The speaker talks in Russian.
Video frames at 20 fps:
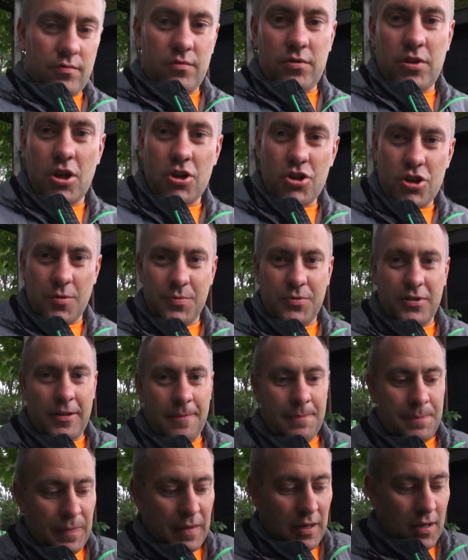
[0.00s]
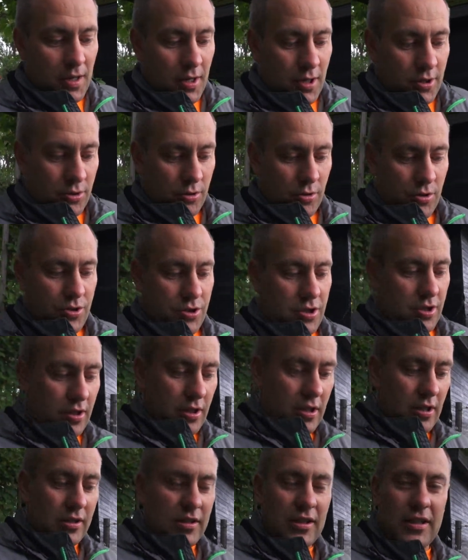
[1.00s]
не ошибся. То есть
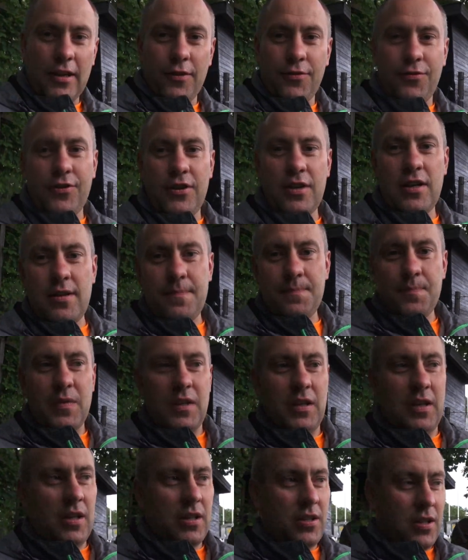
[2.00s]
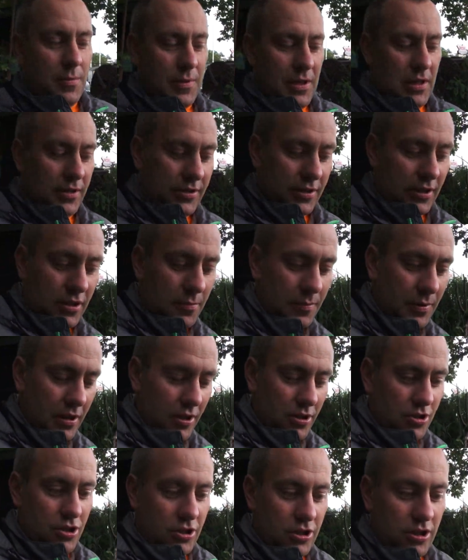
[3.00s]
это кафе и эта мельница, она
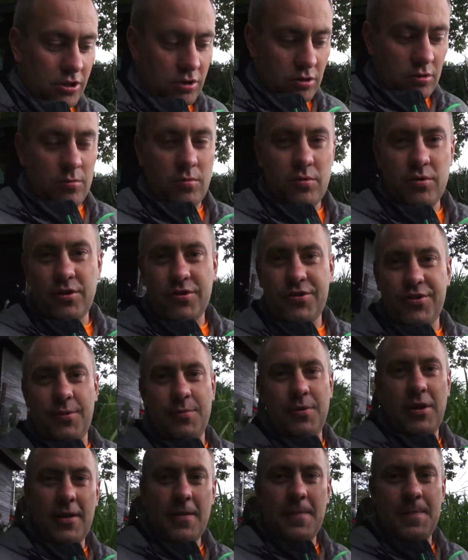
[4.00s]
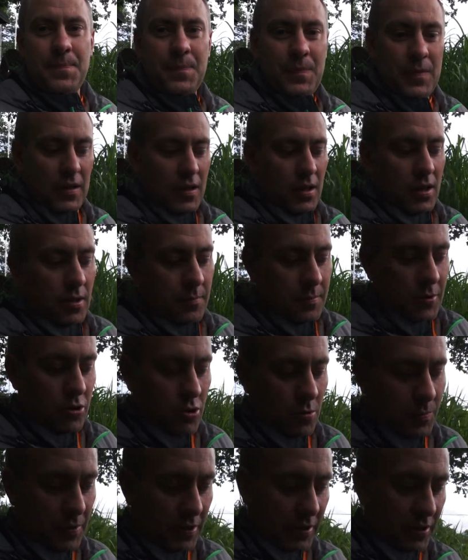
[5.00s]
принадлежит одному семье,
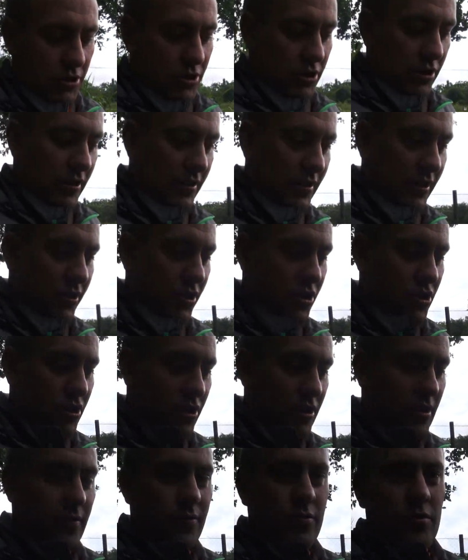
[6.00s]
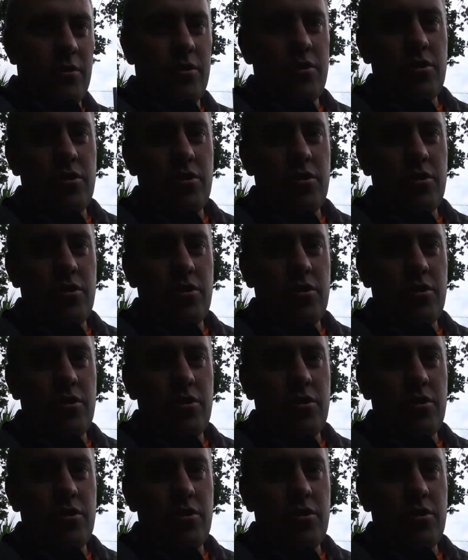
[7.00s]
причем принадлежит достаточно давно,